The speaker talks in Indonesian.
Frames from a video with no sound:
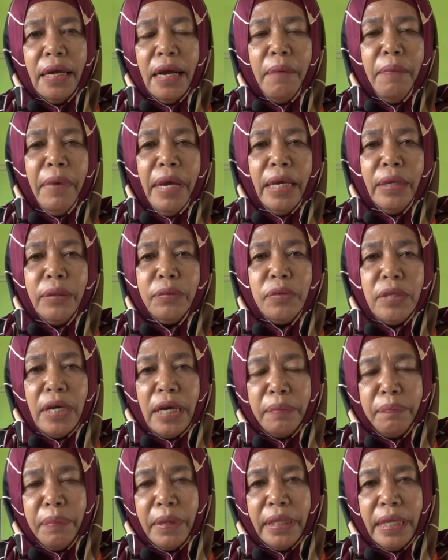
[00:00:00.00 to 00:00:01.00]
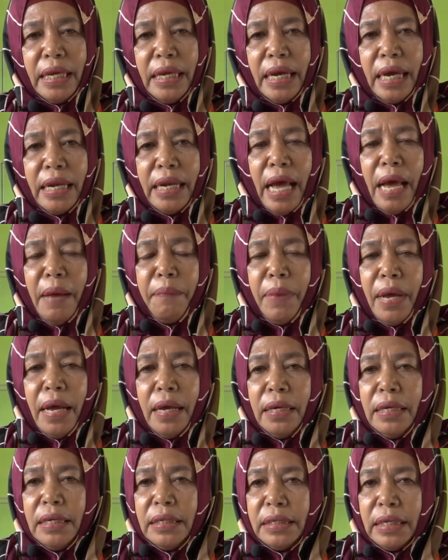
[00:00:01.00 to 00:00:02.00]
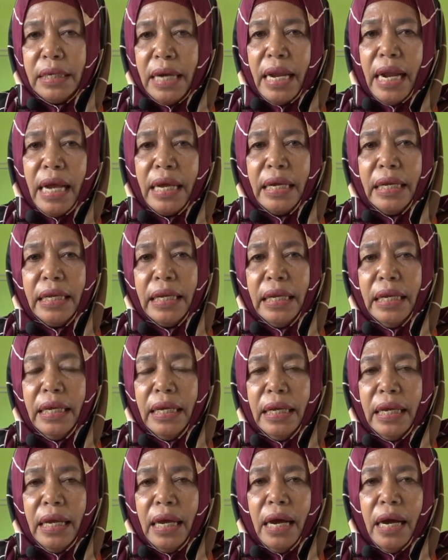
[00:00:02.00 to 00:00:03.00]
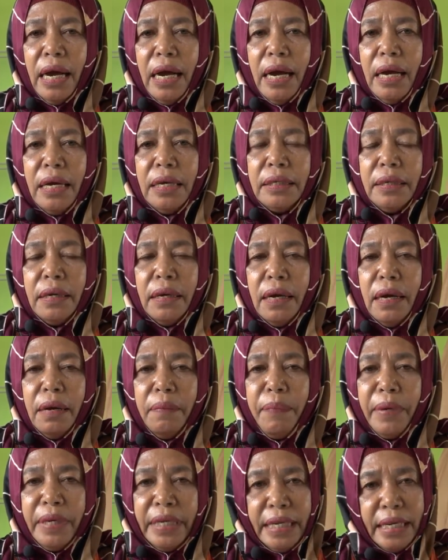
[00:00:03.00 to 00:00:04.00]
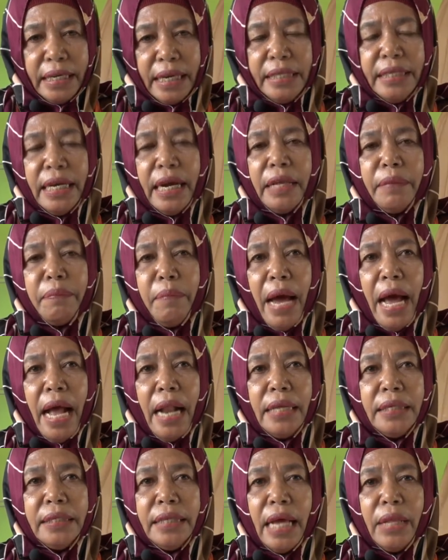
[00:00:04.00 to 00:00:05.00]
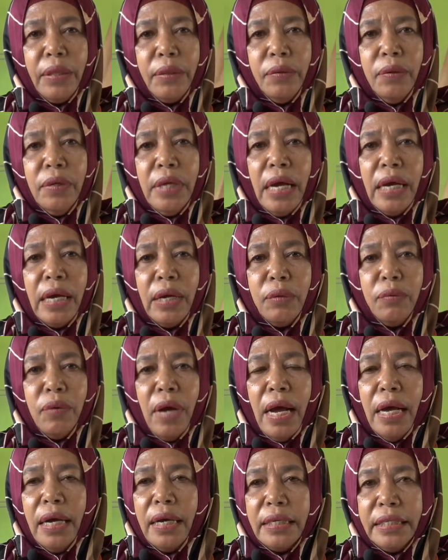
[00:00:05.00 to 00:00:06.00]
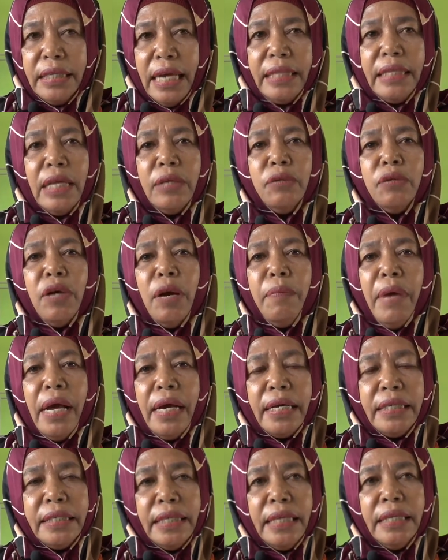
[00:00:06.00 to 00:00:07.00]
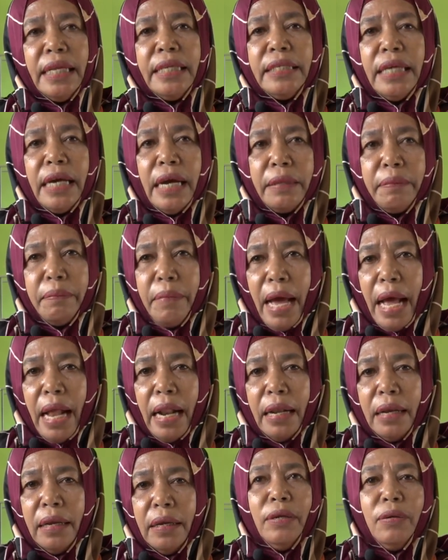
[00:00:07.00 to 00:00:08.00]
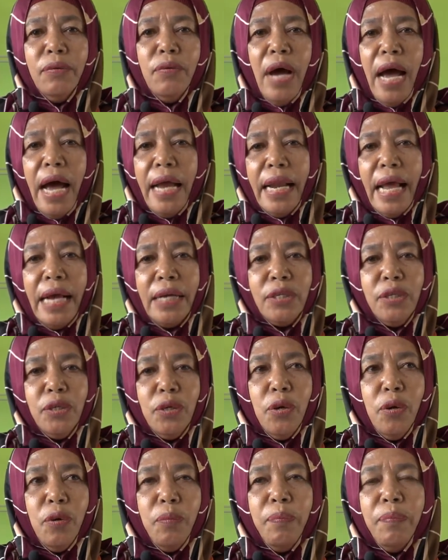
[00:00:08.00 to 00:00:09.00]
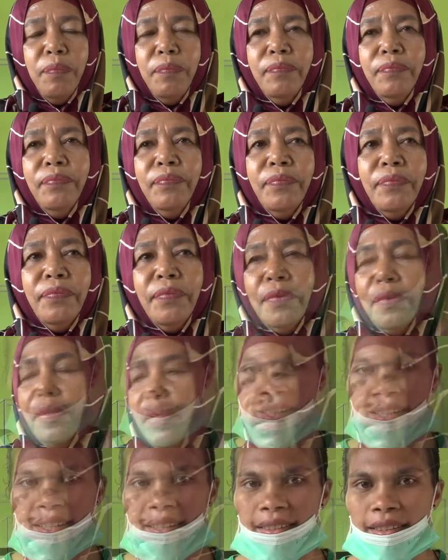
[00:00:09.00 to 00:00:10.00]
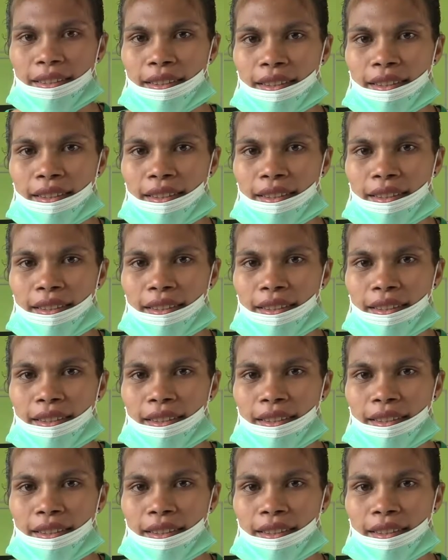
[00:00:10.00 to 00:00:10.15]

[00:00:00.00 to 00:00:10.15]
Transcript: KB itu sangat penting karena apa? Sekarang ini uh, pendidikan sangat mahal. Satu, yang kedua kesehatan juga biaya kesehatan sangat mahal. Dua anak cukup. Nama saya